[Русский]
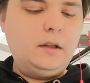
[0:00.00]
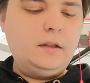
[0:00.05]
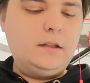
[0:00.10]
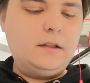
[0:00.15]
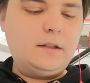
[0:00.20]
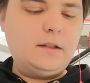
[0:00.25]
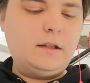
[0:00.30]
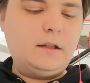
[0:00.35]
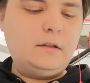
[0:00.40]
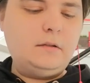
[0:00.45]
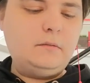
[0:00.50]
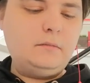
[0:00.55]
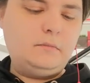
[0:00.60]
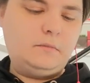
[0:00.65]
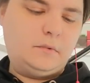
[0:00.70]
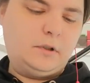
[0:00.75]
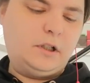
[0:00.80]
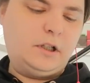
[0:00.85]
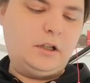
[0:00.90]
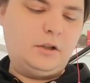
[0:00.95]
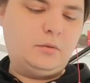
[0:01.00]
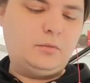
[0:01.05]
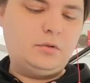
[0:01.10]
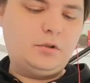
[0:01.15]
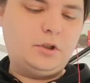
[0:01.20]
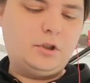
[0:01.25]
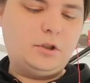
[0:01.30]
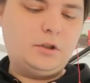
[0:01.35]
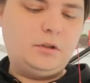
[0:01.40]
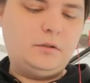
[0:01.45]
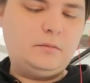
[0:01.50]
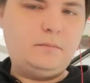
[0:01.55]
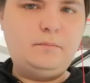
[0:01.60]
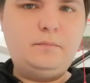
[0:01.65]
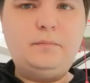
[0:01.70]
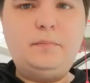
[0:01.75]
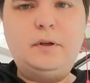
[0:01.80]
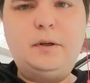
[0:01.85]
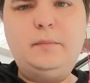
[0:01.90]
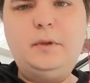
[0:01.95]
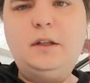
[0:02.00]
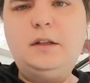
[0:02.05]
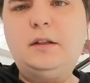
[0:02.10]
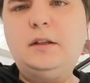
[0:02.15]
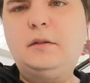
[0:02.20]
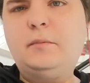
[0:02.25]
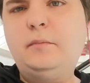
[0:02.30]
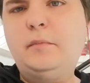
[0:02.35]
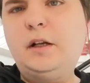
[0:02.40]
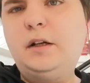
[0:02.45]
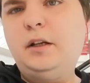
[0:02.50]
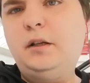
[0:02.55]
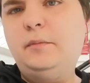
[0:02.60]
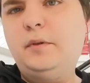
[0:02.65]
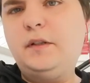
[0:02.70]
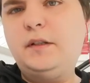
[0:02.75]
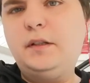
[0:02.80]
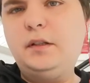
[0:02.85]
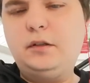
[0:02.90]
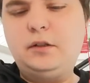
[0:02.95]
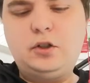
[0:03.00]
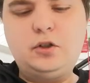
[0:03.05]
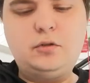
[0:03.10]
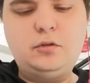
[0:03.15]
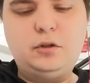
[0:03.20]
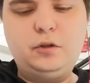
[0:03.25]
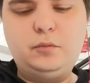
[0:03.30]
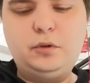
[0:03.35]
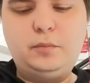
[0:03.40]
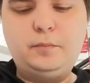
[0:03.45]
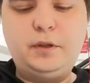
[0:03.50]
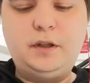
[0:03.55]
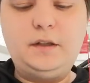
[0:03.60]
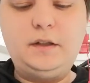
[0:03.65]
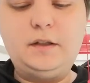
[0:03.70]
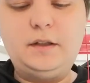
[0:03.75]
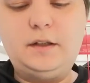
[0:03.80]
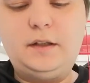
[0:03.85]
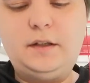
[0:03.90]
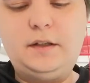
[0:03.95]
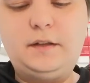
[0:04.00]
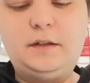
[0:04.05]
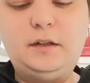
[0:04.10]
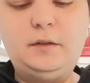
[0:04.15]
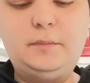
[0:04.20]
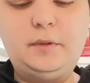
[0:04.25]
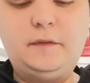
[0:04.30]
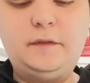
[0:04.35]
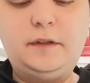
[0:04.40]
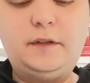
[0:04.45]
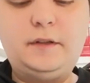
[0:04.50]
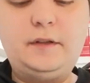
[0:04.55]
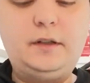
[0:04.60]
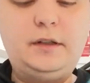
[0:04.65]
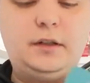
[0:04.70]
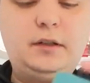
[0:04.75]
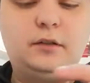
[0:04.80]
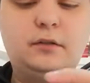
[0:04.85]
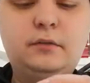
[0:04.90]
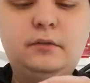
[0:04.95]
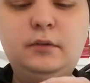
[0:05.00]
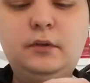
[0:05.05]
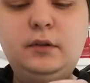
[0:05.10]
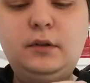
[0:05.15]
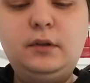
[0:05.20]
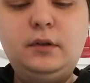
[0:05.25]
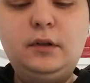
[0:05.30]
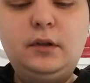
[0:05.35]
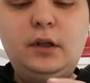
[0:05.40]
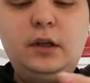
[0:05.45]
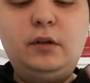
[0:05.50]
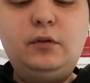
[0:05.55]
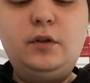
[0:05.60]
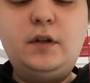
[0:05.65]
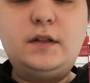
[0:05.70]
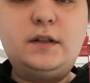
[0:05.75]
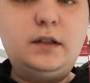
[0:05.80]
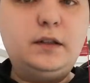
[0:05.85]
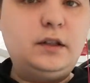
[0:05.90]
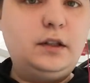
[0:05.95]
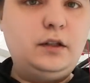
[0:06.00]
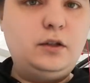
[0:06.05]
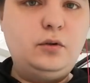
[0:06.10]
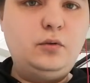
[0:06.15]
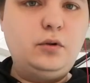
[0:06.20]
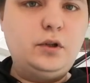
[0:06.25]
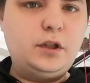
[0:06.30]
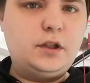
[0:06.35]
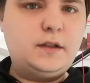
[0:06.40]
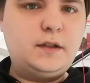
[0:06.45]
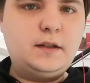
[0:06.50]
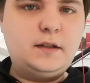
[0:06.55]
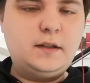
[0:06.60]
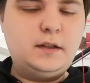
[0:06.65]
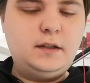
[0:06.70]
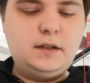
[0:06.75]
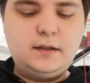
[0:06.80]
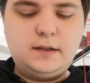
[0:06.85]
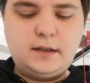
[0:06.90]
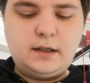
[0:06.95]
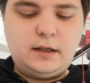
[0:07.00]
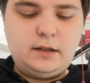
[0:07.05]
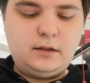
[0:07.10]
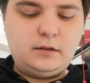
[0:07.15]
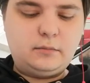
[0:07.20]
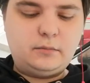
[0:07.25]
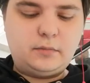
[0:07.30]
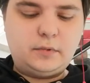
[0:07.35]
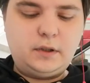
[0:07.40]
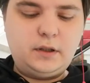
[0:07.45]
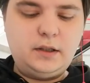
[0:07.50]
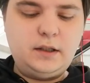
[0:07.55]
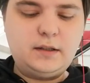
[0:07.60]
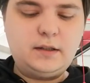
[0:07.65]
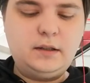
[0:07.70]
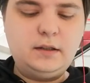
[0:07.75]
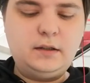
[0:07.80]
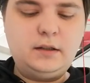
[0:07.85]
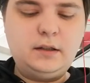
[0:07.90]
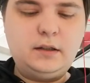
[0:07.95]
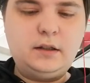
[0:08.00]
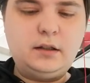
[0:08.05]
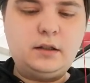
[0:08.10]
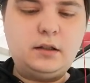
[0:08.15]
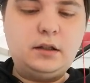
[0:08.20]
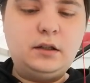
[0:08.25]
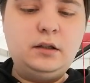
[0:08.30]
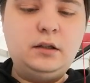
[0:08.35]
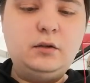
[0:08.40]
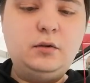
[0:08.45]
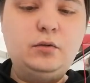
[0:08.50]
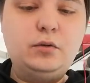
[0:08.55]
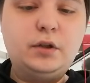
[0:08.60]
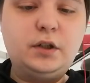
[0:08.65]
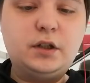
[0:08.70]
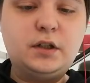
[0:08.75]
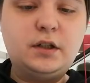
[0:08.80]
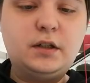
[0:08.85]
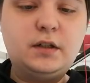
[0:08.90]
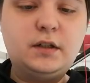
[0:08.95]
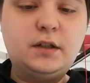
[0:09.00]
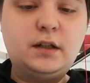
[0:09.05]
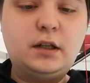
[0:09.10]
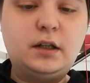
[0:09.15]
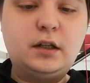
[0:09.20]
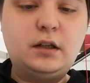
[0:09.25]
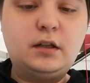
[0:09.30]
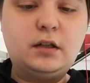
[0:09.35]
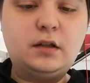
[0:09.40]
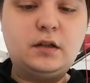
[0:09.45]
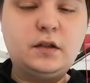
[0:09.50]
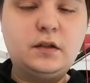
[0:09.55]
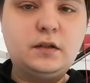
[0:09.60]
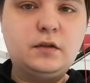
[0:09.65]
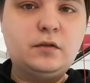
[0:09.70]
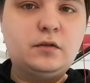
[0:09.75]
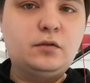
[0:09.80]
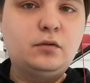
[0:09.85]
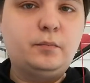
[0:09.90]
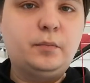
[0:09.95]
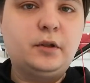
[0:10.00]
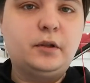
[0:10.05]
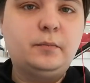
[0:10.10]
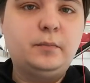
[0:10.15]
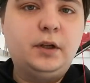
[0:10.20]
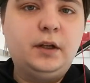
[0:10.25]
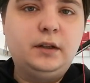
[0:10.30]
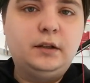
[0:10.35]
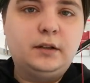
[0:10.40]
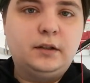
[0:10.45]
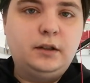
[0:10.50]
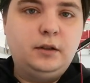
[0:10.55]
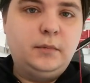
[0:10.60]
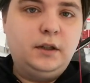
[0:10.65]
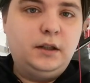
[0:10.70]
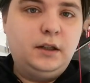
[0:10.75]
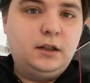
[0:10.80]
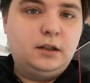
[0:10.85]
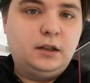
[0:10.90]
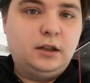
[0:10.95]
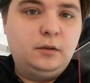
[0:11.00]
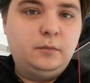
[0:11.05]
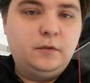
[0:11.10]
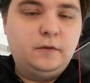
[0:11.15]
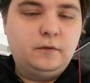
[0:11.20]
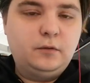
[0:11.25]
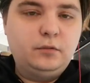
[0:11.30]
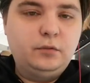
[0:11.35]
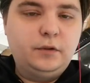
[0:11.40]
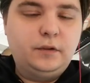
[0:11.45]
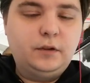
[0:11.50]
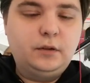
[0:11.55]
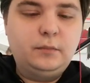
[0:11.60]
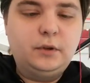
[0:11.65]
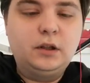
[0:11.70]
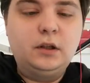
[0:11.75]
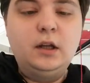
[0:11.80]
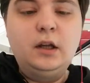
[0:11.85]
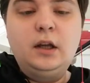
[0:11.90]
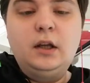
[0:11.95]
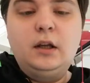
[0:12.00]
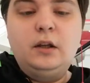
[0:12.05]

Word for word: Дизайн хороший. По мне, так могли бы сделать что-нибудь поинтереснее, повеселее. Но если ты не гонишься за дизайном, если ты не гонишься за супер приторными едкими вкусами,